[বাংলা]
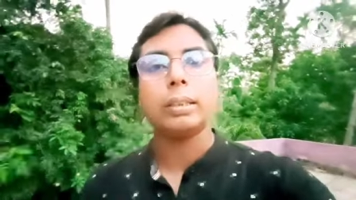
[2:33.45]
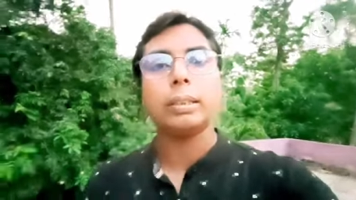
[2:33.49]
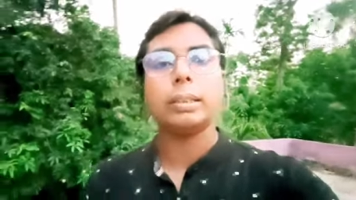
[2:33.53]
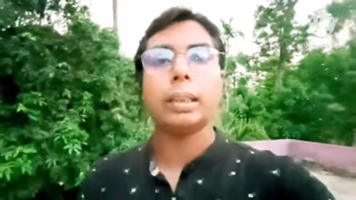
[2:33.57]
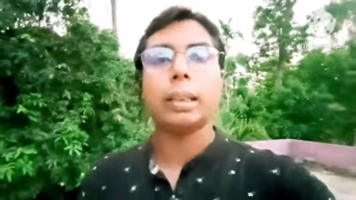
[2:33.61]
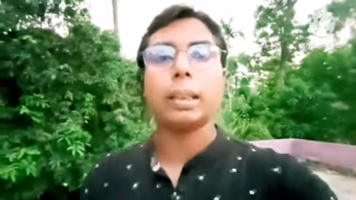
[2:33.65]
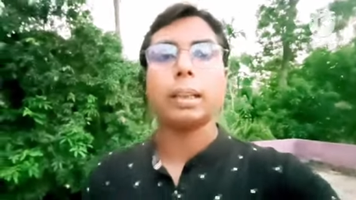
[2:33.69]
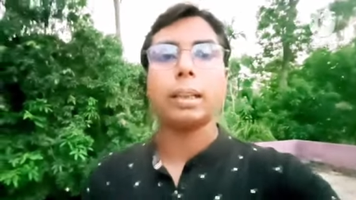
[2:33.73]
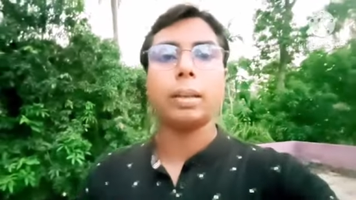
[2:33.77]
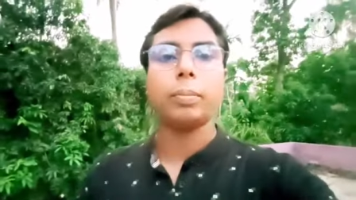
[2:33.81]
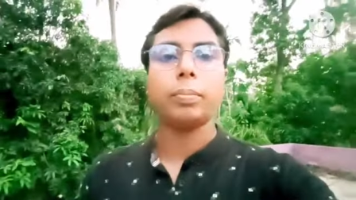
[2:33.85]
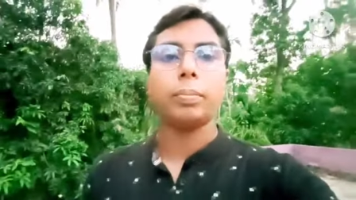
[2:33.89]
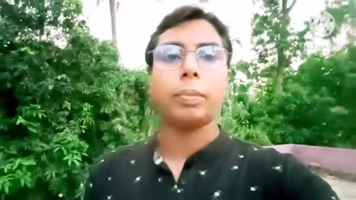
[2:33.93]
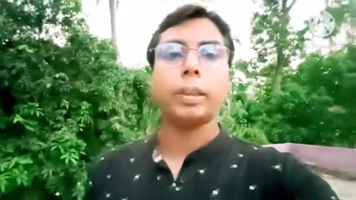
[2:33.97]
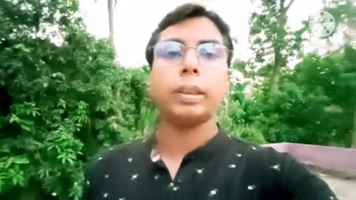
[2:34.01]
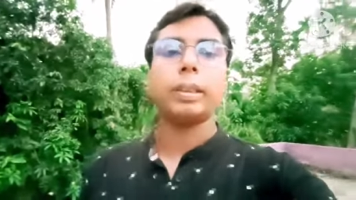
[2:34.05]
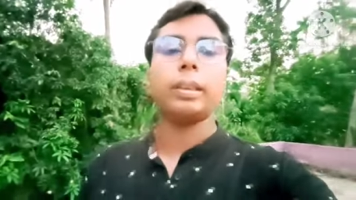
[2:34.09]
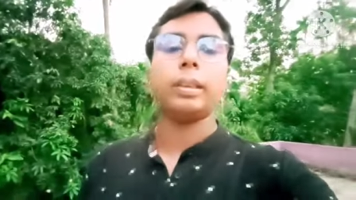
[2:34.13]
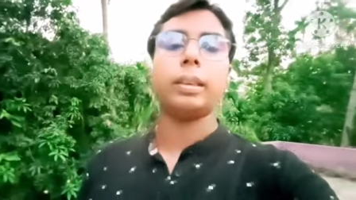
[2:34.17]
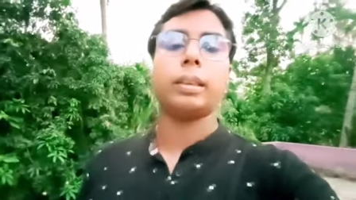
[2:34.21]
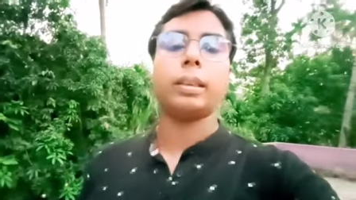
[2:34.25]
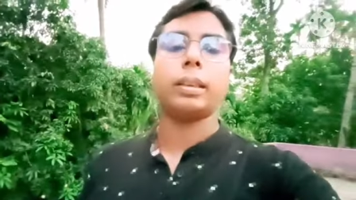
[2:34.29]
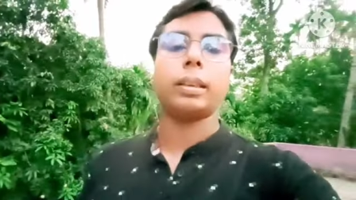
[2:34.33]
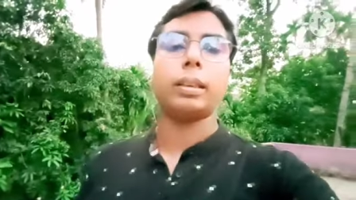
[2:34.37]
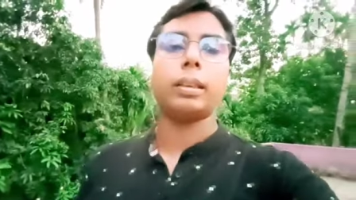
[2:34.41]
যারা
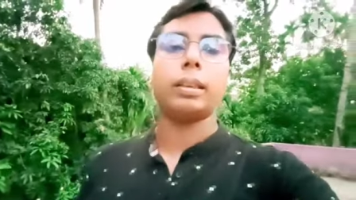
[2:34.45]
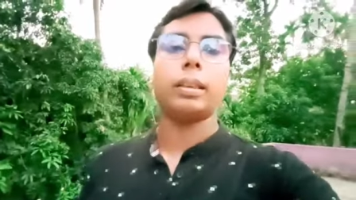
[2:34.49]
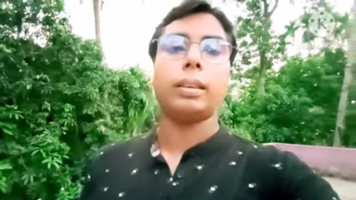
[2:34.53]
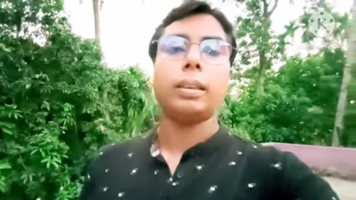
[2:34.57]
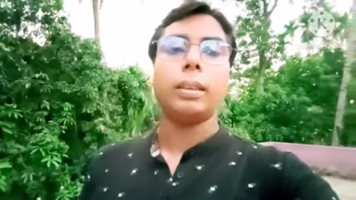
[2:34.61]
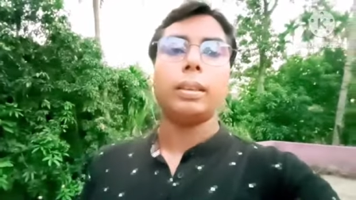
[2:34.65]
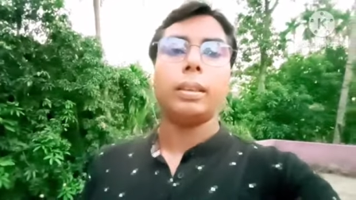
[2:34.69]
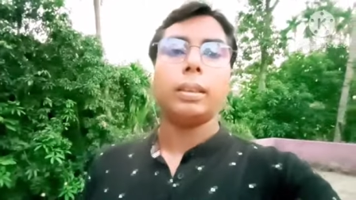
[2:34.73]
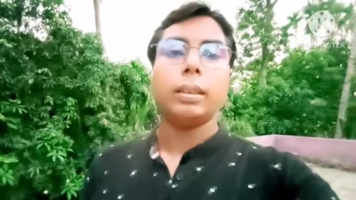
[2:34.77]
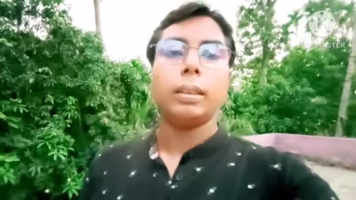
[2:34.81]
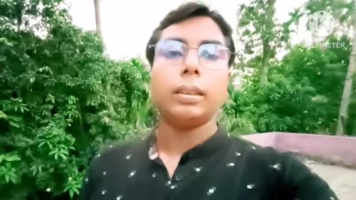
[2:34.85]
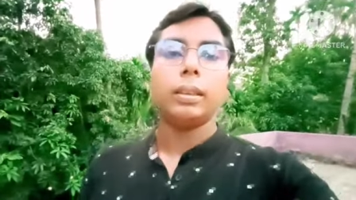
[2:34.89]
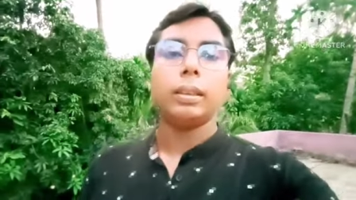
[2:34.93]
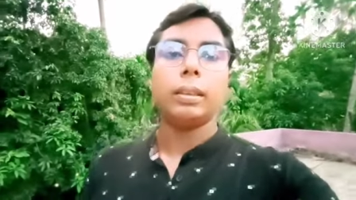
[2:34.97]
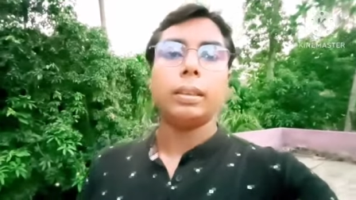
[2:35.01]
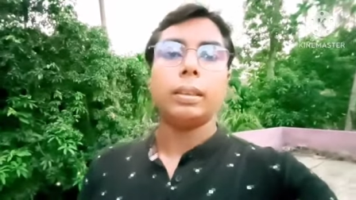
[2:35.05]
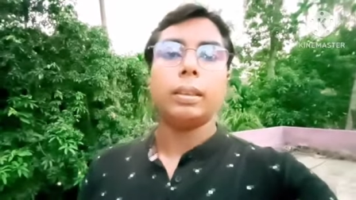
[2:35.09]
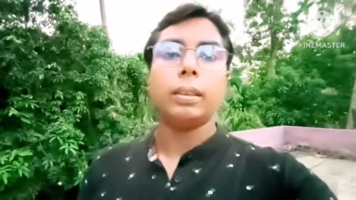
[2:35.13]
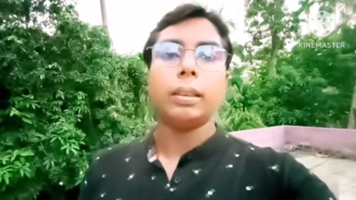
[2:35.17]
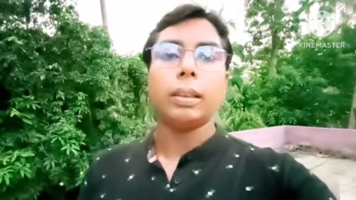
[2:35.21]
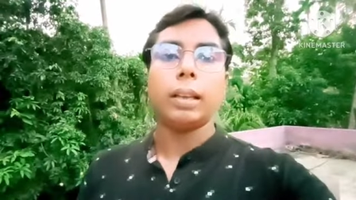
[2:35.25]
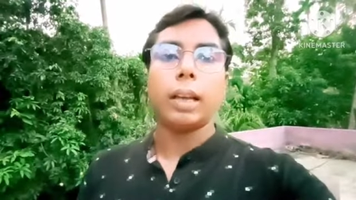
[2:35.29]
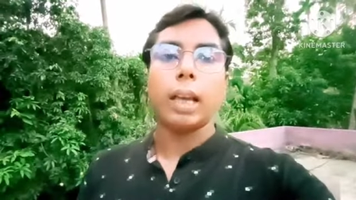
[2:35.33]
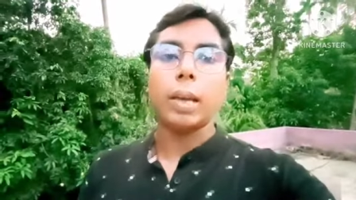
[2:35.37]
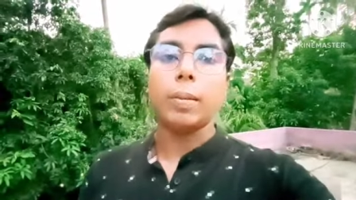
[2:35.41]
আপনাদেরকে
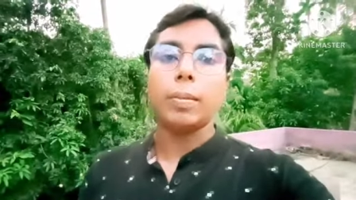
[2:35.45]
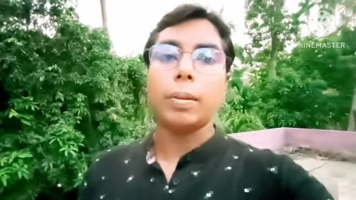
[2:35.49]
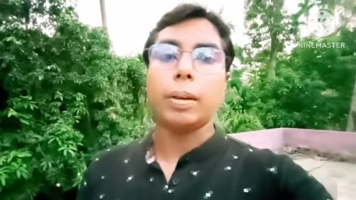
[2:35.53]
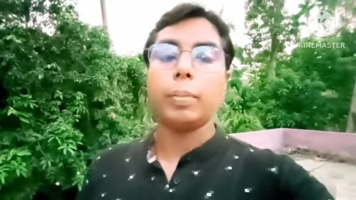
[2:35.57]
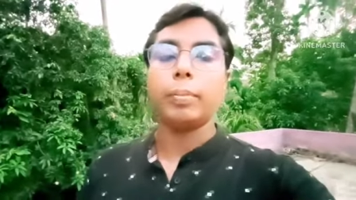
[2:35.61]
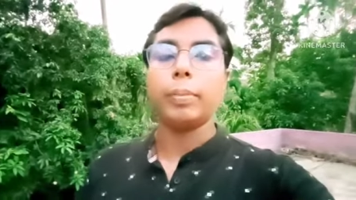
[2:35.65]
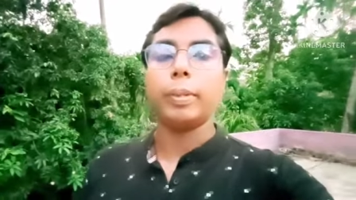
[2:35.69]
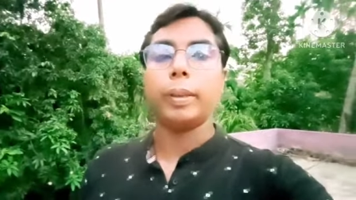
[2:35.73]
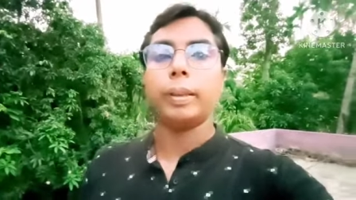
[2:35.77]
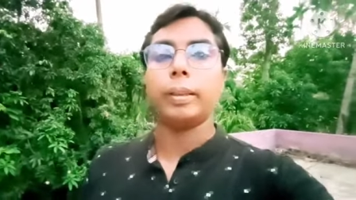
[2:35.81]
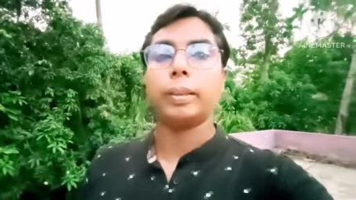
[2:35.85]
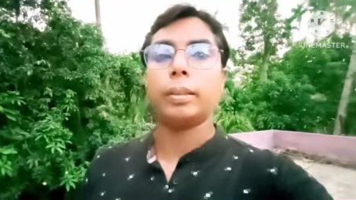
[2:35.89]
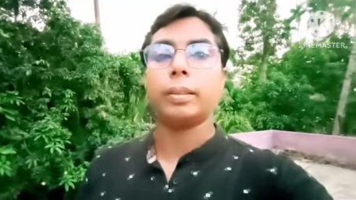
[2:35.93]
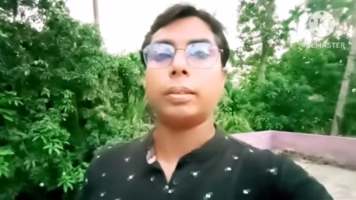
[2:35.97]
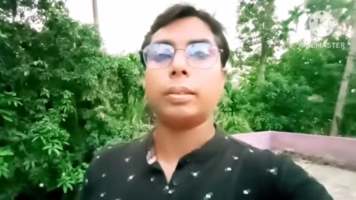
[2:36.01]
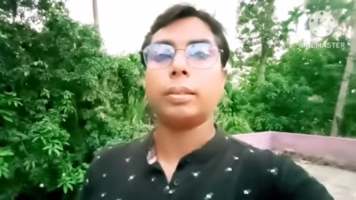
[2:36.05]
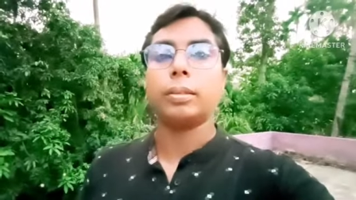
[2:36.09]
এইভাবে